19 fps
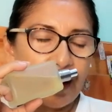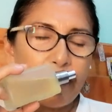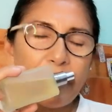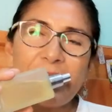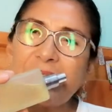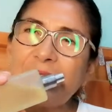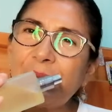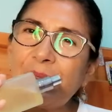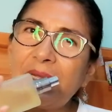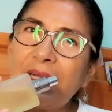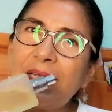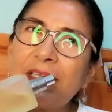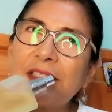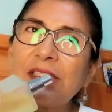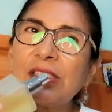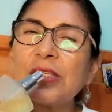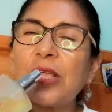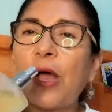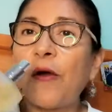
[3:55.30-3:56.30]
Más bien
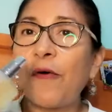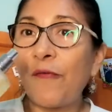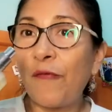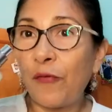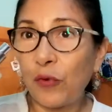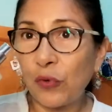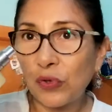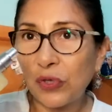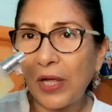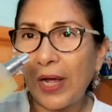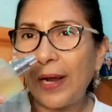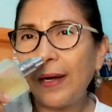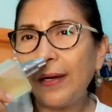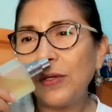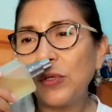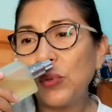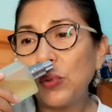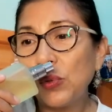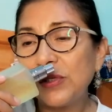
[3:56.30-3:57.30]
es
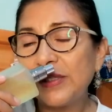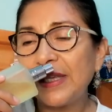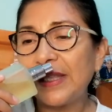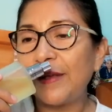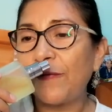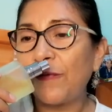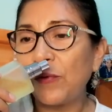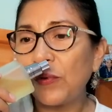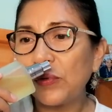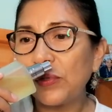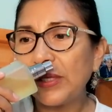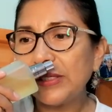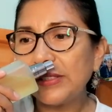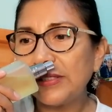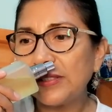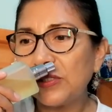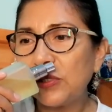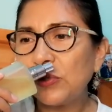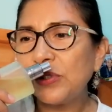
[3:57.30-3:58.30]
frutal, dulce de
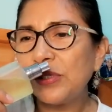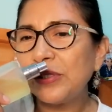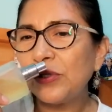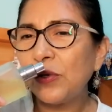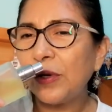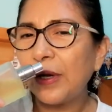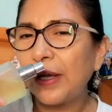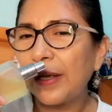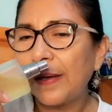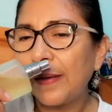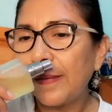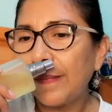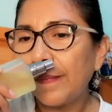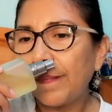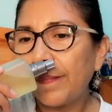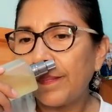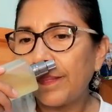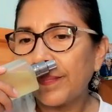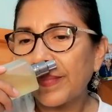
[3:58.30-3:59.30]
frutas. Yo siento que
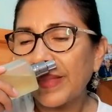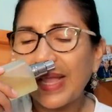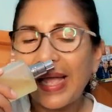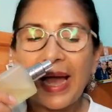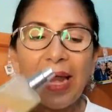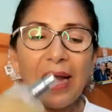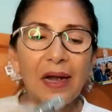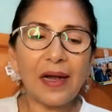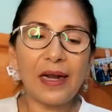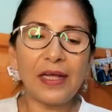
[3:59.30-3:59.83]
al